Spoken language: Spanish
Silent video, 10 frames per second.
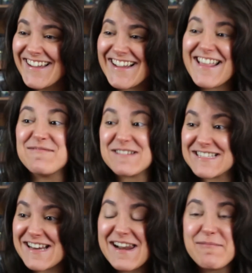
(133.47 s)
Es que además
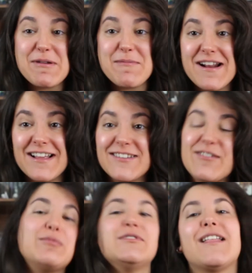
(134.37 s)
es la primera que
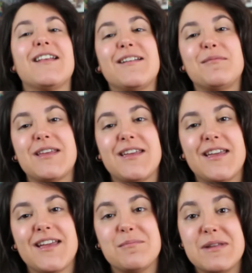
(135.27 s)
tengo apuntada en
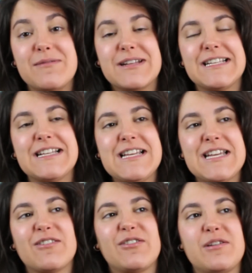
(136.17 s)
mi, libreta.
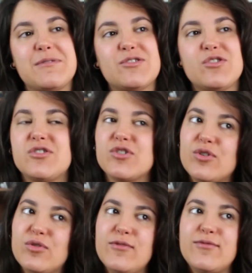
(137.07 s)
Y cuando la he visto he dicho,
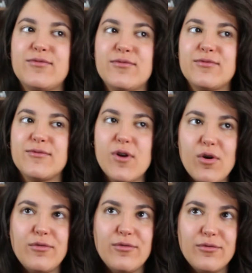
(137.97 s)
uff,
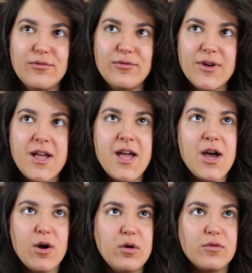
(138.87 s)
uff,
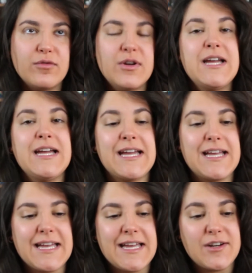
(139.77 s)
uff.
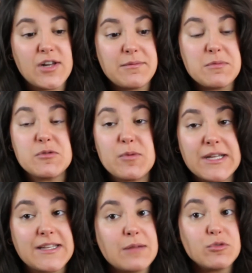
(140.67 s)
Eh, no la vimos
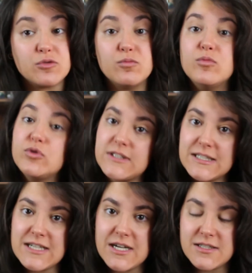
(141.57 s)
porque teníamos
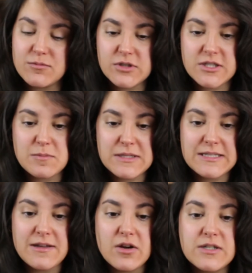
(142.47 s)
muchas ganas y muchas
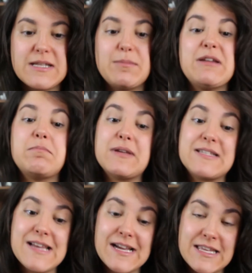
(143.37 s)
expectativas con esta peli,
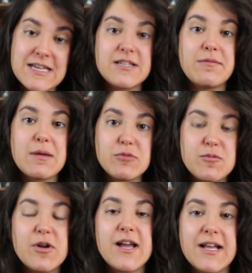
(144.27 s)
pese a que ya sabíamos
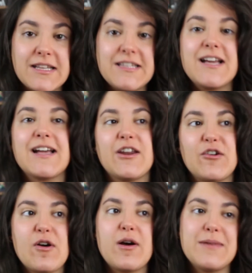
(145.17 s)
por la crítica que
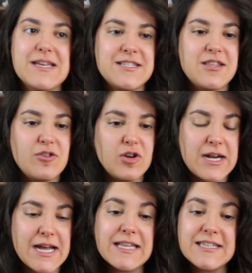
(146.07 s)
no había sido lo que
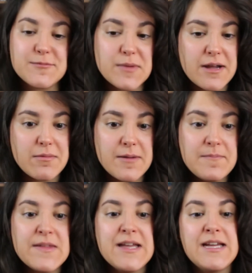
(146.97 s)
la gente
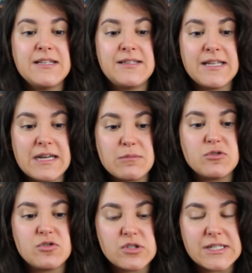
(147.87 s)
esperaba. Eso es.
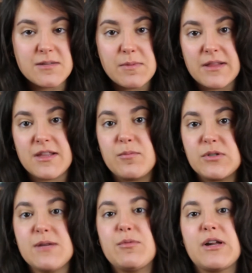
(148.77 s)
Teníamos nuestras esperanzas
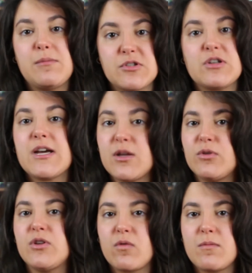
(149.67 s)
puestas porque el personaje de
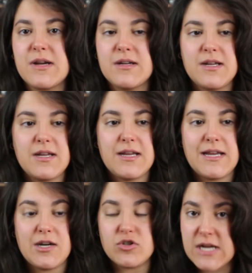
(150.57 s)
Wonder Woman
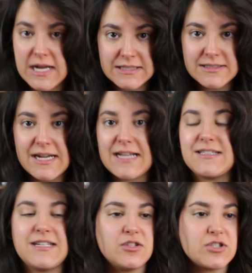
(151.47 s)
eh, nos encanta, la
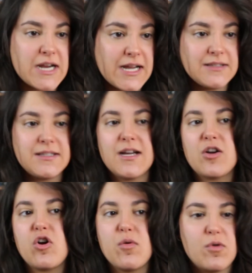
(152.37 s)
actriz nos
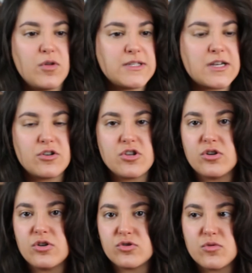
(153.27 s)
encanta, como
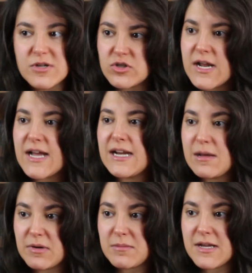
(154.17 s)
desarrollo su ¿A ¿A
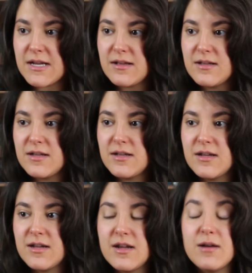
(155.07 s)
quién no le va a encantar
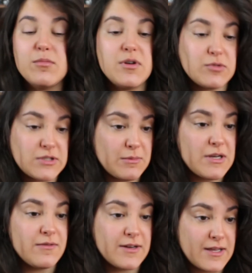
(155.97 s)
Galgato? Bueno, pues
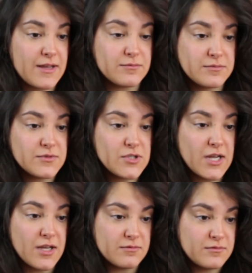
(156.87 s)
también es verdad. O
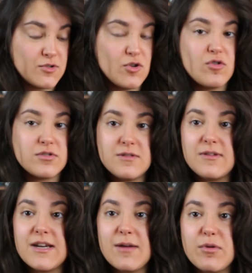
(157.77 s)
sea, yo si
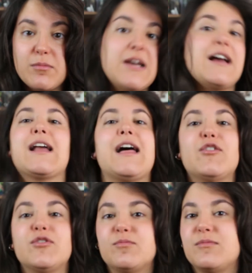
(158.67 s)
viene a por mi
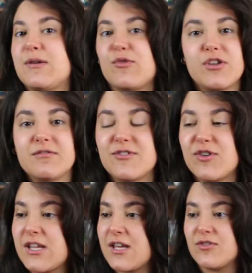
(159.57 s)
galgado, me voy
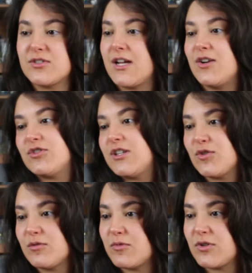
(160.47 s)
con ella. O sea, lo
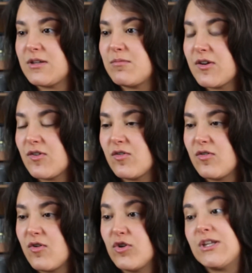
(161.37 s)
siento por pues ti,
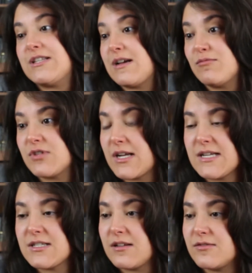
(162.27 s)
pero o te echamos de
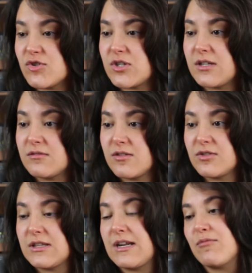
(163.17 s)
casa. No sé, lo
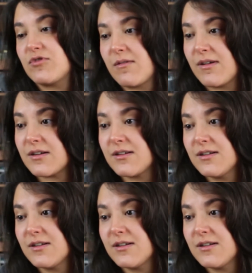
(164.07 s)
tendríamos que ver.